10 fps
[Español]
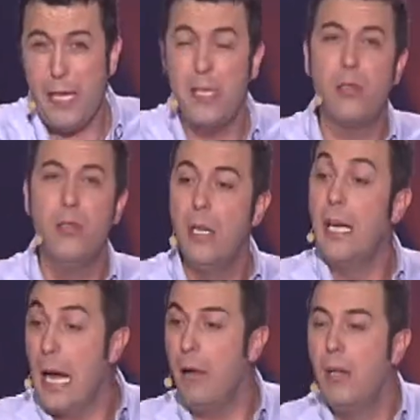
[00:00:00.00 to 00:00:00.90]
Tú fíjate esto.
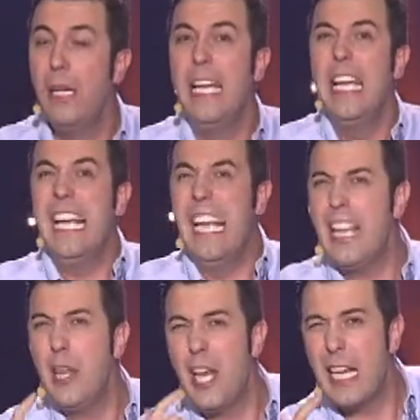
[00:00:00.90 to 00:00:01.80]
Claro. Y
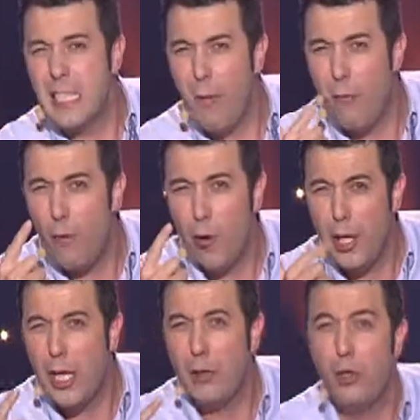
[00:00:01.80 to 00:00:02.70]
le dice la semáforo,
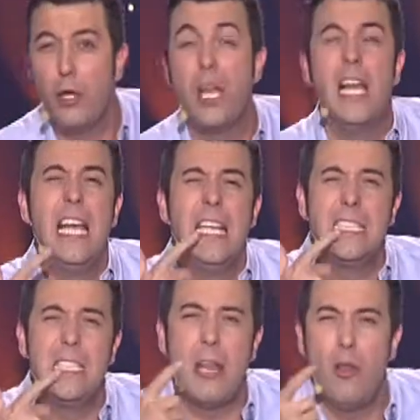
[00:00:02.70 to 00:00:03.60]
le dice al tonto, dice,
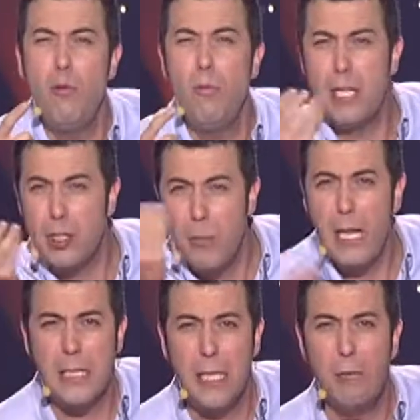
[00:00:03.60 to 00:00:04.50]
si te doy un beso
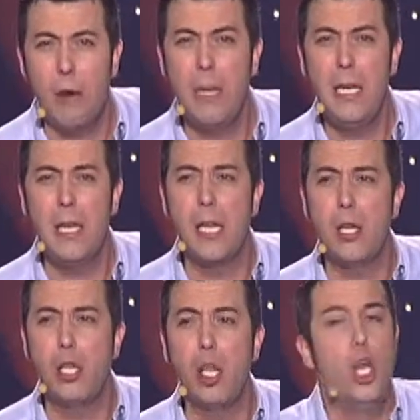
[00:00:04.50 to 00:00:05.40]
me das el móvil, y dice
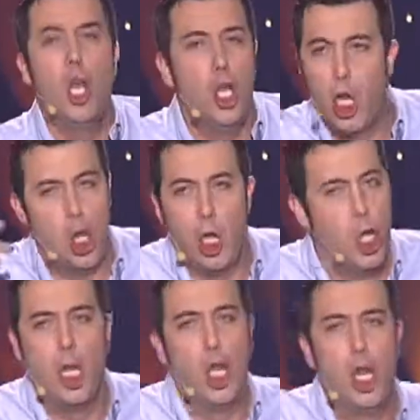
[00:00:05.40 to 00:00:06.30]
el tonto, no,
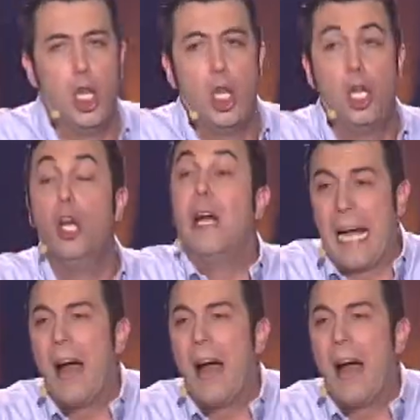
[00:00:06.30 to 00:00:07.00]
no, no, no, no.